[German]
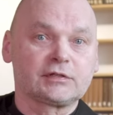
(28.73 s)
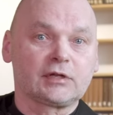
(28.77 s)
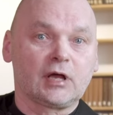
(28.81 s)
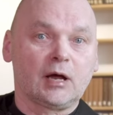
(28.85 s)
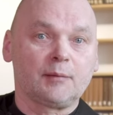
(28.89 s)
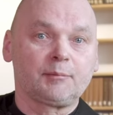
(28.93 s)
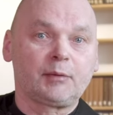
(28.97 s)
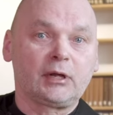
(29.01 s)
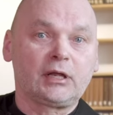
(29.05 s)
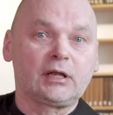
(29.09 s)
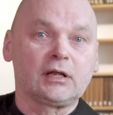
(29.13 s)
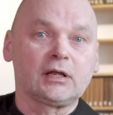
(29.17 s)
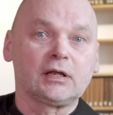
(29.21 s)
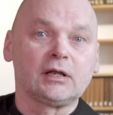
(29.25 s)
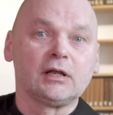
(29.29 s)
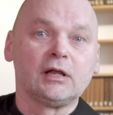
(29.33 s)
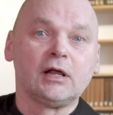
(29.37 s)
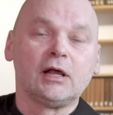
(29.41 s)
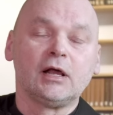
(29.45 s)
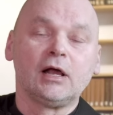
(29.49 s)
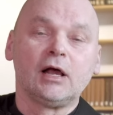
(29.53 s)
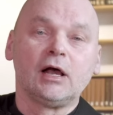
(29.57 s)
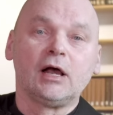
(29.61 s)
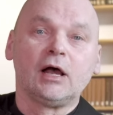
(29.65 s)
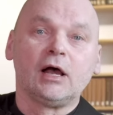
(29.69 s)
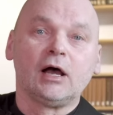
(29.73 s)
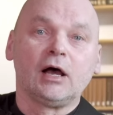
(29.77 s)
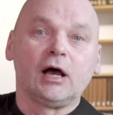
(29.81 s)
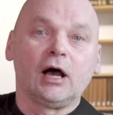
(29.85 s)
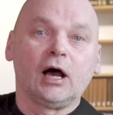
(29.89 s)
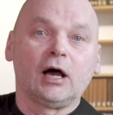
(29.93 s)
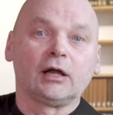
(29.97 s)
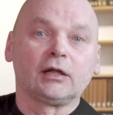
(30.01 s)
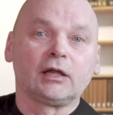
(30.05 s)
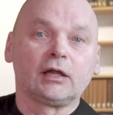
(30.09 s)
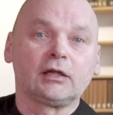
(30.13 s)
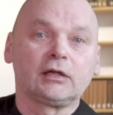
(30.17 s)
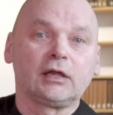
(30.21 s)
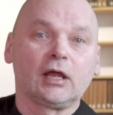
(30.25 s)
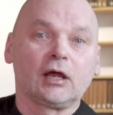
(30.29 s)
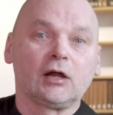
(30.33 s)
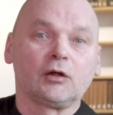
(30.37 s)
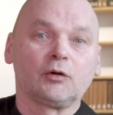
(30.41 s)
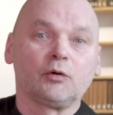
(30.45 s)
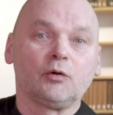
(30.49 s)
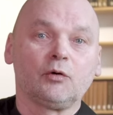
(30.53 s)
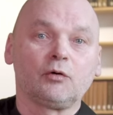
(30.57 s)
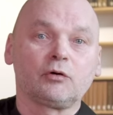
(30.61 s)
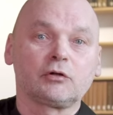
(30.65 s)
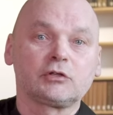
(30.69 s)
Kapitel einen
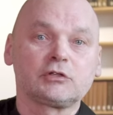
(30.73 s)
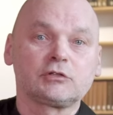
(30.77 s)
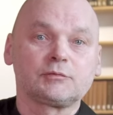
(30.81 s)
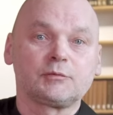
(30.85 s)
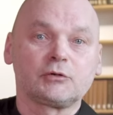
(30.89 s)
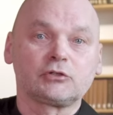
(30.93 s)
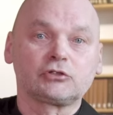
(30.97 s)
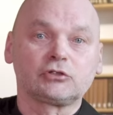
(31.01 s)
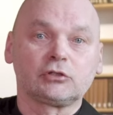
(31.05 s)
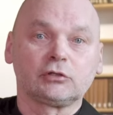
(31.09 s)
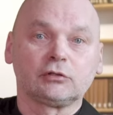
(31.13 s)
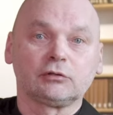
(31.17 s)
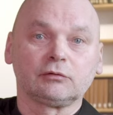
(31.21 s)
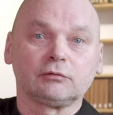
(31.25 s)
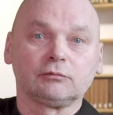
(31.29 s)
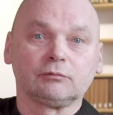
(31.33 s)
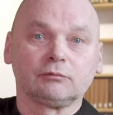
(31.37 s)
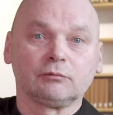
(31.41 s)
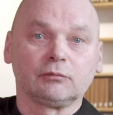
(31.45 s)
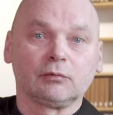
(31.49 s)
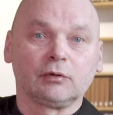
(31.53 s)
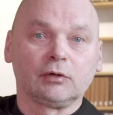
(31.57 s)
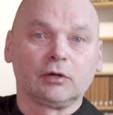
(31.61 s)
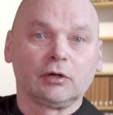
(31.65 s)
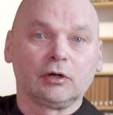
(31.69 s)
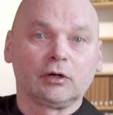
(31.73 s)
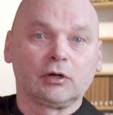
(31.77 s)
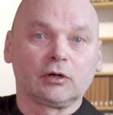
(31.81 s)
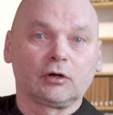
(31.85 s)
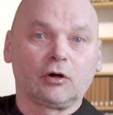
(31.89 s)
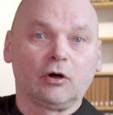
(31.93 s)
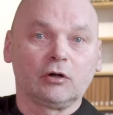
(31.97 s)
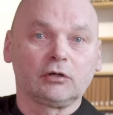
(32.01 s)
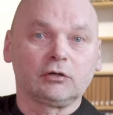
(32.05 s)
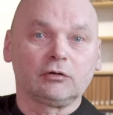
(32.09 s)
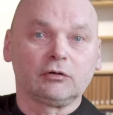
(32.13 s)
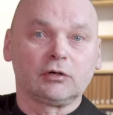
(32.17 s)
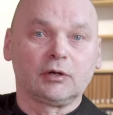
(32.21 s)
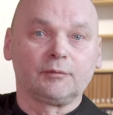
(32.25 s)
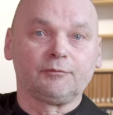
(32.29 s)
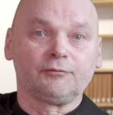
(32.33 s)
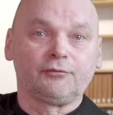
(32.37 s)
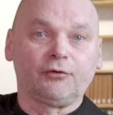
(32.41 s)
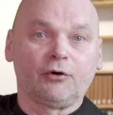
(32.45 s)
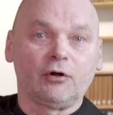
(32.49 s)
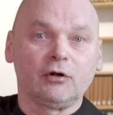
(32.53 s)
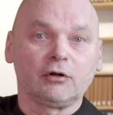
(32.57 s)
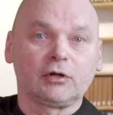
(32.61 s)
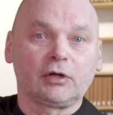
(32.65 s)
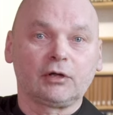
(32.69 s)
Dialog zwischen Gott und dem
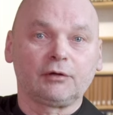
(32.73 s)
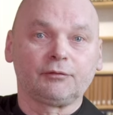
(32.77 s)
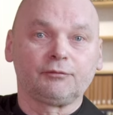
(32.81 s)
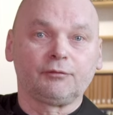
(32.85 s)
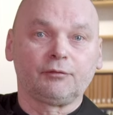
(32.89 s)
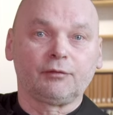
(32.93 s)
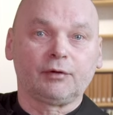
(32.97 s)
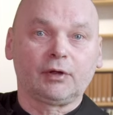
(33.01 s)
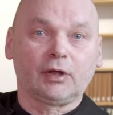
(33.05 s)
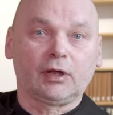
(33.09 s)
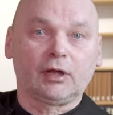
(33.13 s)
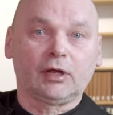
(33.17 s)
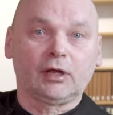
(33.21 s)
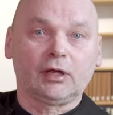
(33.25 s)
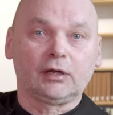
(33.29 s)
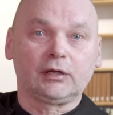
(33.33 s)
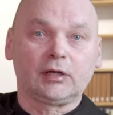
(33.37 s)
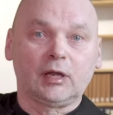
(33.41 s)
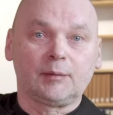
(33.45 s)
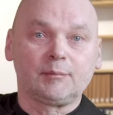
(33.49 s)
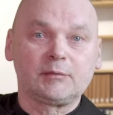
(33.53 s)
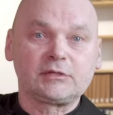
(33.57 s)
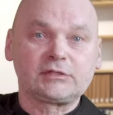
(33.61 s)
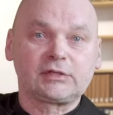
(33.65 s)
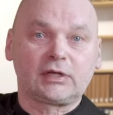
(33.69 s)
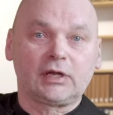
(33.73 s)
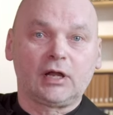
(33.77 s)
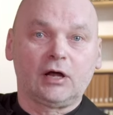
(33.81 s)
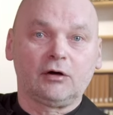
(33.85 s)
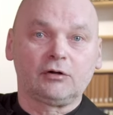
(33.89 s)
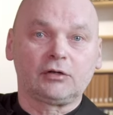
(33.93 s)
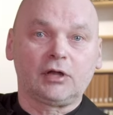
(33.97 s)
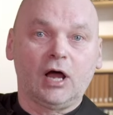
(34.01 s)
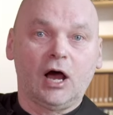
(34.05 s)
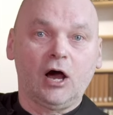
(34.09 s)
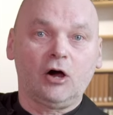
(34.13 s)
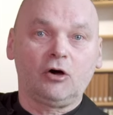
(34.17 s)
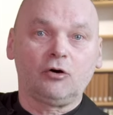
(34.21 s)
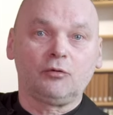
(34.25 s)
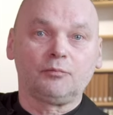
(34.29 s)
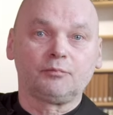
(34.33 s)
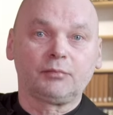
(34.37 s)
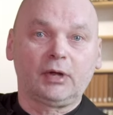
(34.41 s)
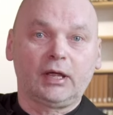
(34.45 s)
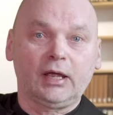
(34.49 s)
Volk, äh, in dem es genau darum